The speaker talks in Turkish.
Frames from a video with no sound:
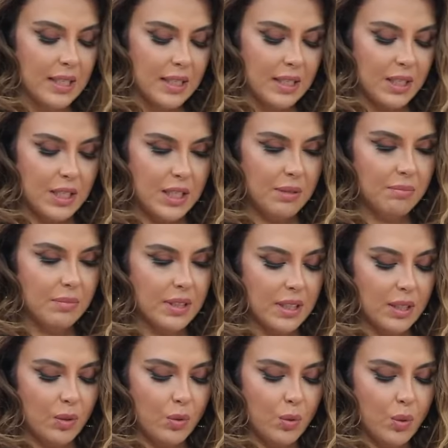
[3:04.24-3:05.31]

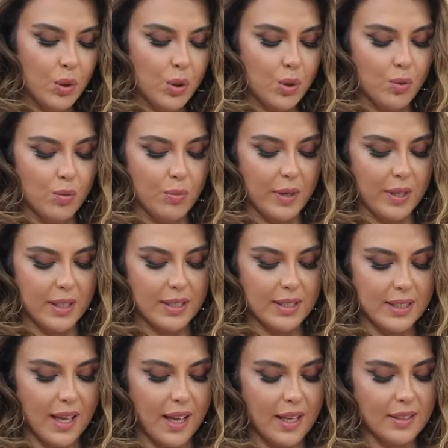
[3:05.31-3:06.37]
Şimdi 3 numara
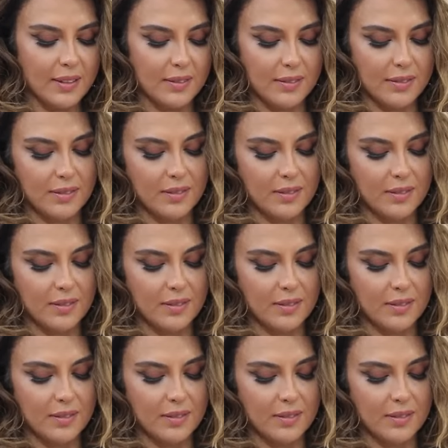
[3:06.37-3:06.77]
sen.